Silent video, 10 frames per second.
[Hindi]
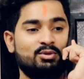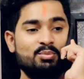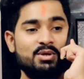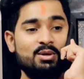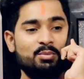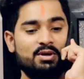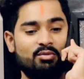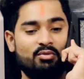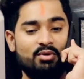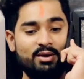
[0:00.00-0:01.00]
तुम मेरी अब
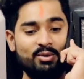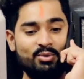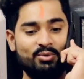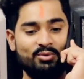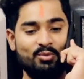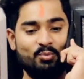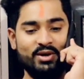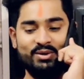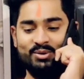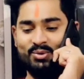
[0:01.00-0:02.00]
गर्लफ्रेंड हो ओ
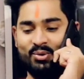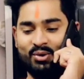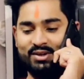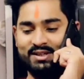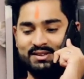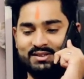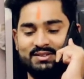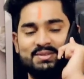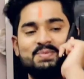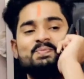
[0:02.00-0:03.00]
माय
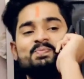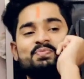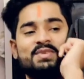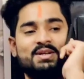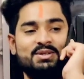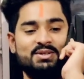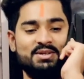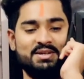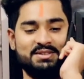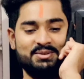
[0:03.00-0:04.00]
गॉड ये
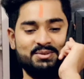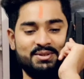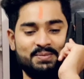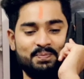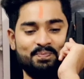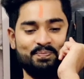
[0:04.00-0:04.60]
रिएक्शन होगा